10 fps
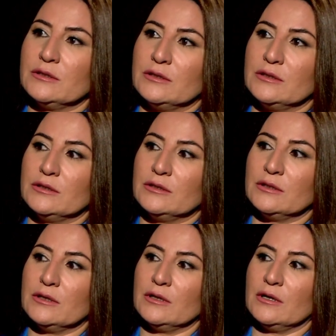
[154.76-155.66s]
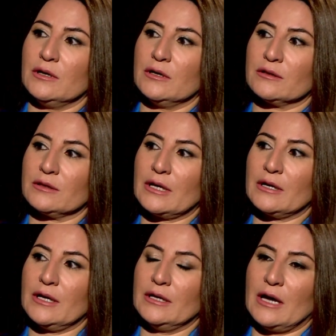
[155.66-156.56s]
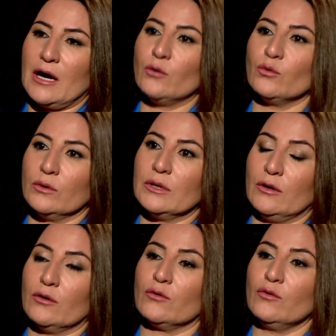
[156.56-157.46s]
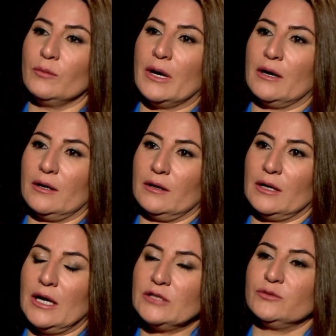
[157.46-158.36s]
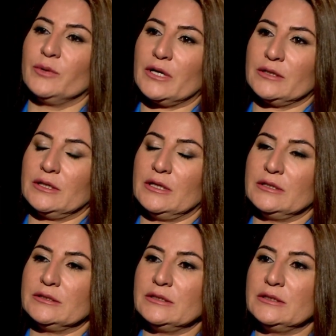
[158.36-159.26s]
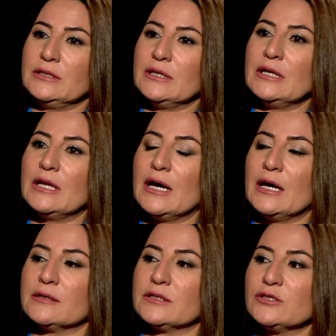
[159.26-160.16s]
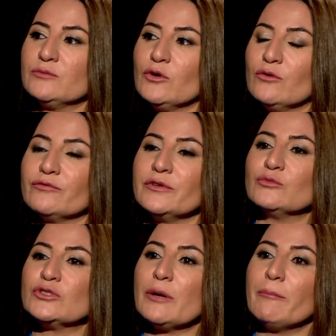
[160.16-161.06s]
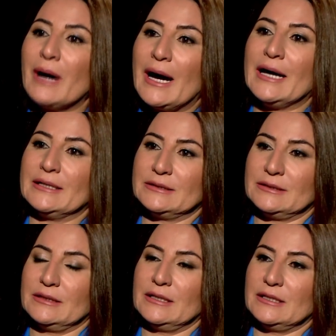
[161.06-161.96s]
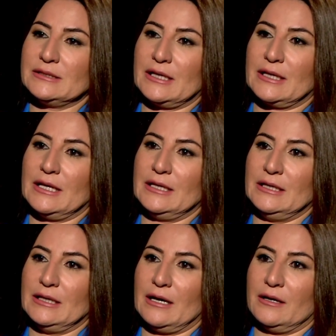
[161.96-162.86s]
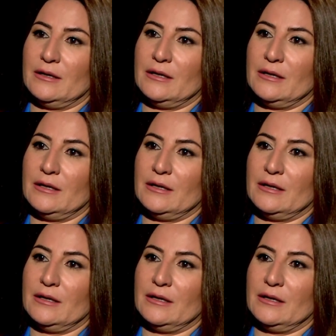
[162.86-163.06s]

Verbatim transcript: آه، اضطرينا أو الحكومة أجبرت اليزيدين إلى تجميعهم في مجمعات سكنية